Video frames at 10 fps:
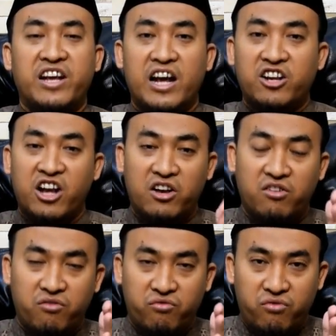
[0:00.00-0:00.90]
Jadi ada
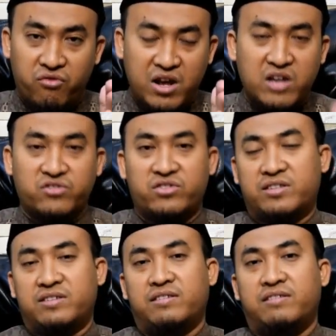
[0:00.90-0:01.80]

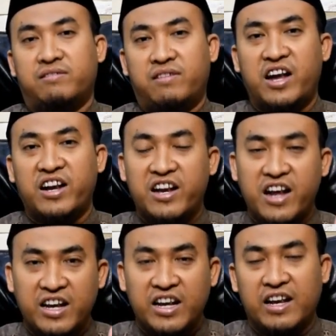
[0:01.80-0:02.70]
nas, ada
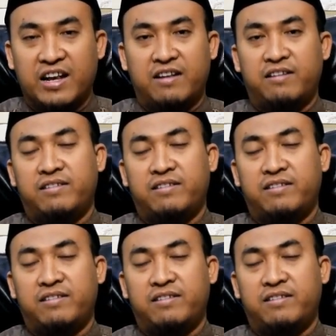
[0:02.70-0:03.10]
dalil